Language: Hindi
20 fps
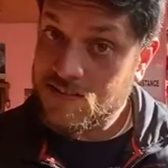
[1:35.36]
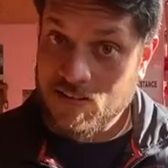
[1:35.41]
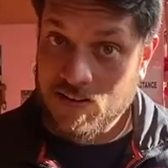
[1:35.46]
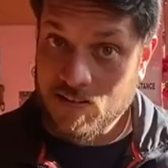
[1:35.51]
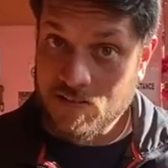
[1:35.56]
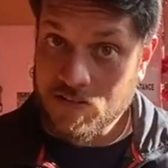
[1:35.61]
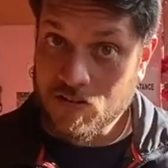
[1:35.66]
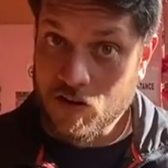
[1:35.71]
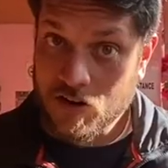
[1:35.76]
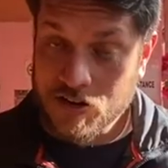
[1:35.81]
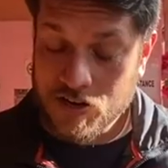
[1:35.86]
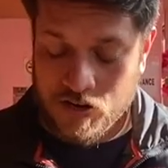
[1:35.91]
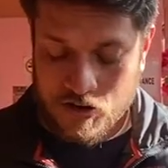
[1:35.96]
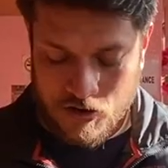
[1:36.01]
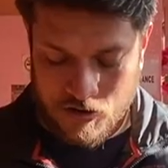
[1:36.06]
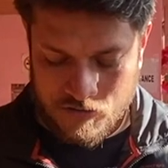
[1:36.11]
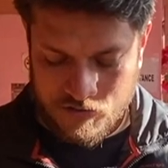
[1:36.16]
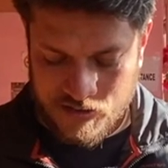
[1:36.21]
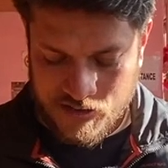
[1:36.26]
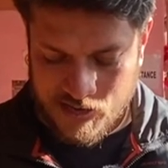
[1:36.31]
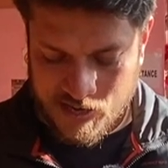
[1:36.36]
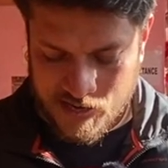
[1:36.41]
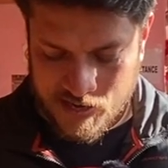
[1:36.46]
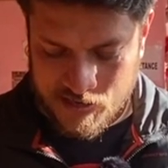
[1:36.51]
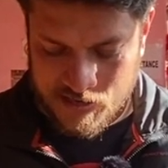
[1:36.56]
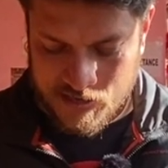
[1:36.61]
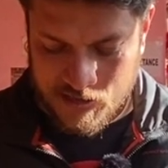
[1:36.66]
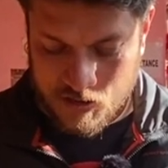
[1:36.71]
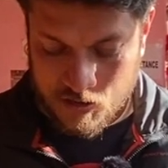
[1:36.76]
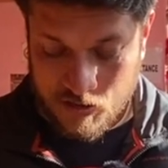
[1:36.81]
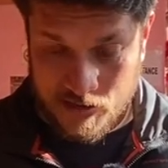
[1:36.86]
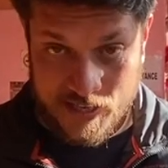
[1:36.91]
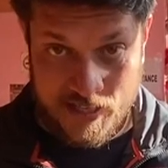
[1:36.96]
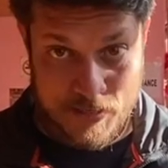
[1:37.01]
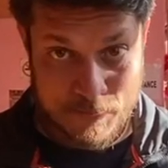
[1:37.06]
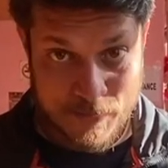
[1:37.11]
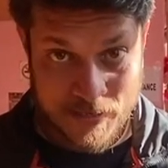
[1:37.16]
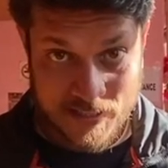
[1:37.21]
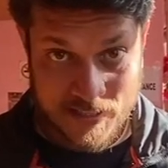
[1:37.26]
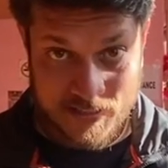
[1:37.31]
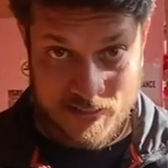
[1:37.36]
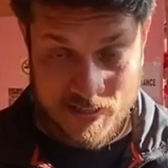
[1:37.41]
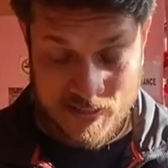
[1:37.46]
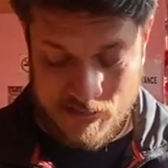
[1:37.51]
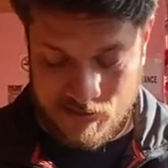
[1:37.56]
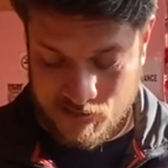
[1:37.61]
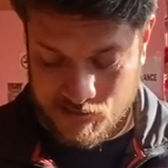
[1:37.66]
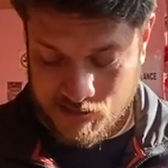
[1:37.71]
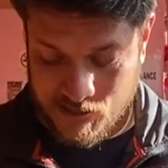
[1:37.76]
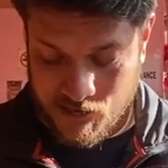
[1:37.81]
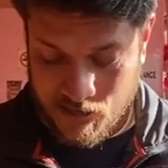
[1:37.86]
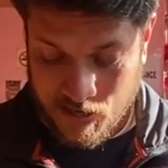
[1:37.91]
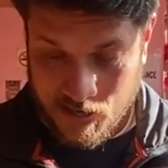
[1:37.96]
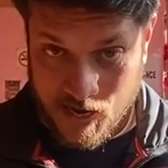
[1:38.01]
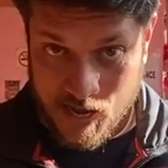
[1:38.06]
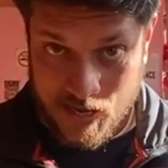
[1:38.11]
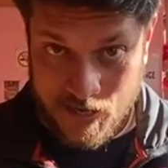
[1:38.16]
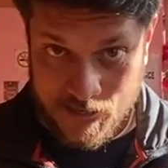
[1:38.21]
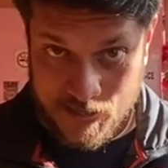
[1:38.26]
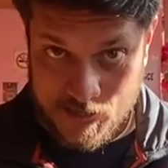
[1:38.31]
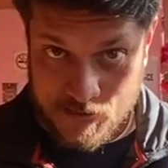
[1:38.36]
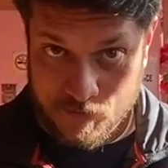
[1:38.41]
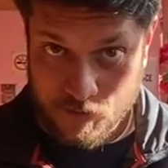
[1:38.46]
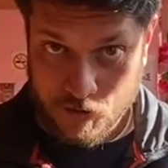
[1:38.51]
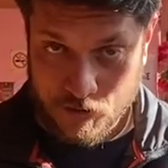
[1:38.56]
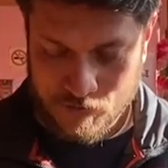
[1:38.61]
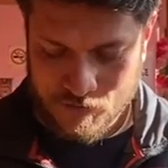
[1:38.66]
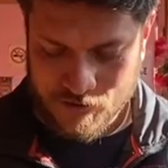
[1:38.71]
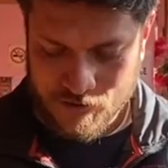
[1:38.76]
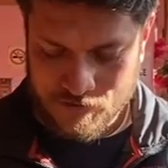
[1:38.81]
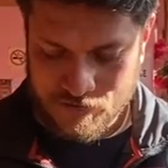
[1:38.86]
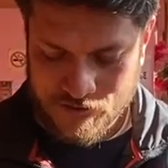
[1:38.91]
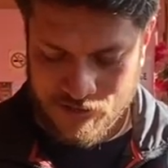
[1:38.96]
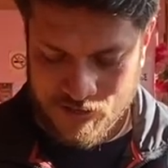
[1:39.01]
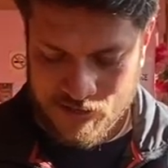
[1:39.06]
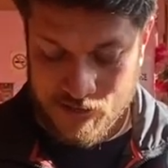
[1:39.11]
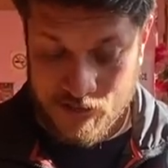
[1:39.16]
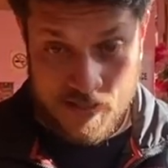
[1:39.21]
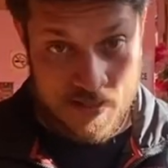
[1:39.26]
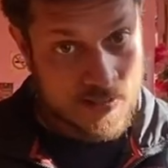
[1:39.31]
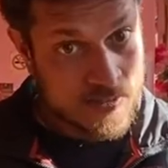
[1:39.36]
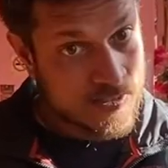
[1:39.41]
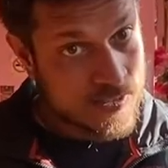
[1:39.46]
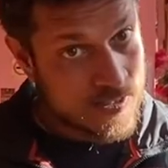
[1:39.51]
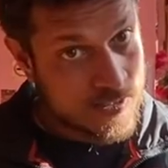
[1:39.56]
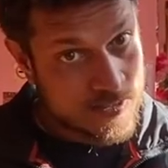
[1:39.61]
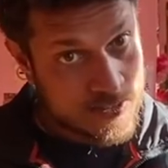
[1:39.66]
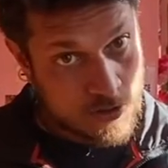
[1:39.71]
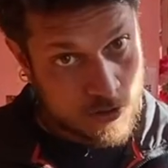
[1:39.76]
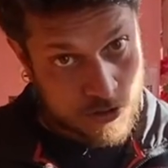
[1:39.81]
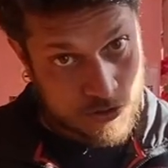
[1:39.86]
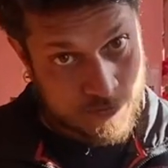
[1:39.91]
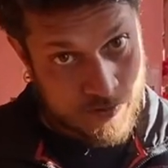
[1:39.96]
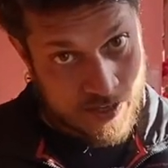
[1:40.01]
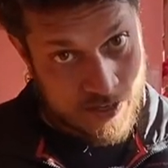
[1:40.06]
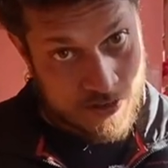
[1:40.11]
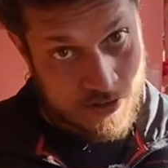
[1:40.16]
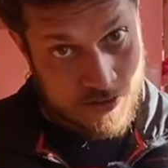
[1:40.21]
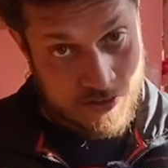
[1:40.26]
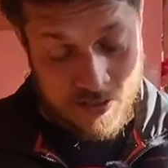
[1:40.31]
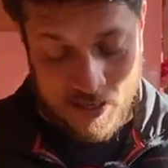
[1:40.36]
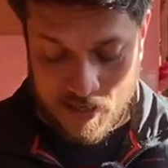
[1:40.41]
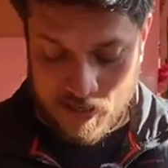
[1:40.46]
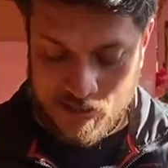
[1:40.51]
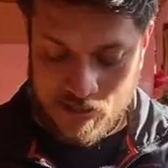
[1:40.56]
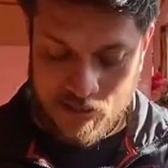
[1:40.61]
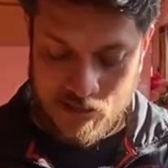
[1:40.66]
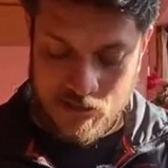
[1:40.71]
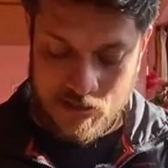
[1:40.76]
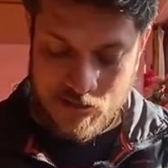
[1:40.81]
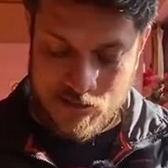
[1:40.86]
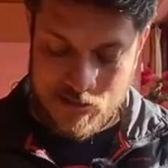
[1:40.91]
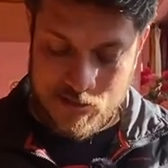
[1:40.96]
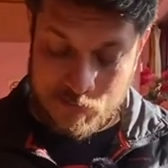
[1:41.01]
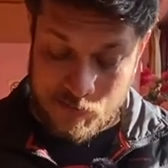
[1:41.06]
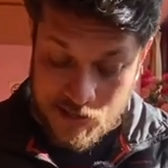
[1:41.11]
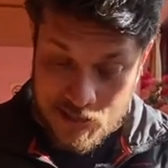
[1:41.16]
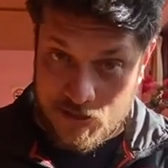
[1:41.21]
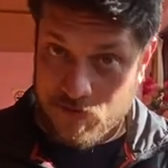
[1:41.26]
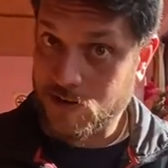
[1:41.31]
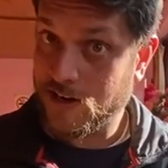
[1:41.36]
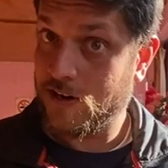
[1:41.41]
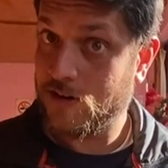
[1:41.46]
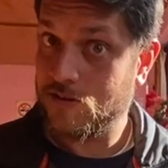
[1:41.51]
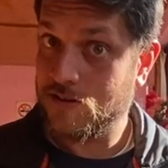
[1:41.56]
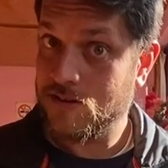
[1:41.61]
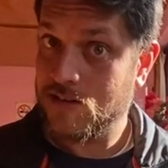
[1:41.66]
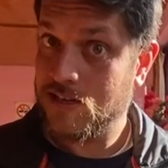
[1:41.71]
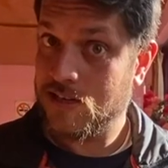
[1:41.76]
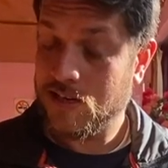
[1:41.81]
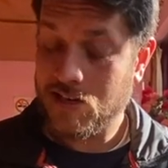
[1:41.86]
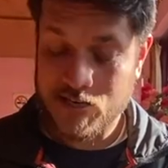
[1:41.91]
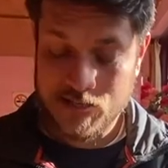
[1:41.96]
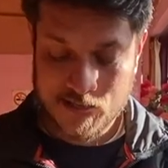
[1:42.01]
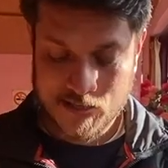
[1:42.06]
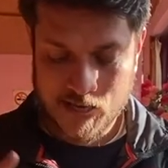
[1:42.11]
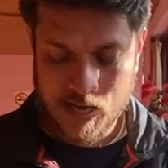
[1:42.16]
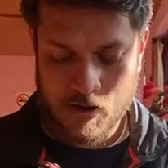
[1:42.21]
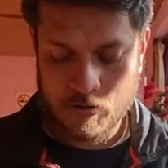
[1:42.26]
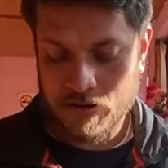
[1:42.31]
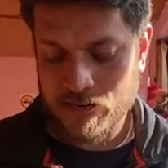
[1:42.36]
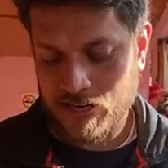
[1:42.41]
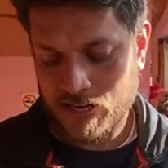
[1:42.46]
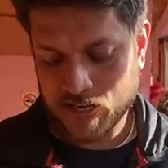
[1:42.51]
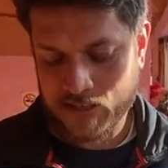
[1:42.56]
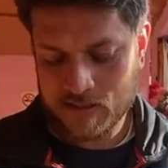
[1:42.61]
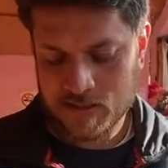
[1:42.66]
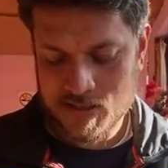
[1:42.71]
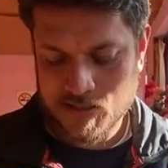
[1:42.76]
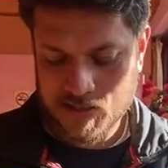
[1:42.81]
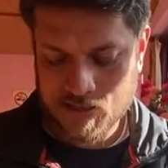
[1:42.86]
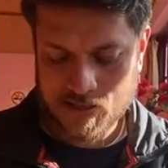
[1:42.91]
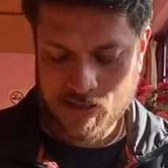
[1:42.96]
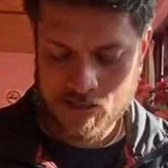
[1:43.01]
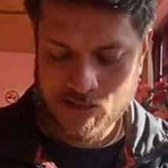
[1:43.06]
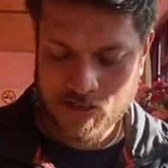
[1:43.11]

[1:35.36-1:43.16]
When we ordered coffee, I did not expect this. A glass full of coffee. It looks very good and smells very good. Let's see how it tastes.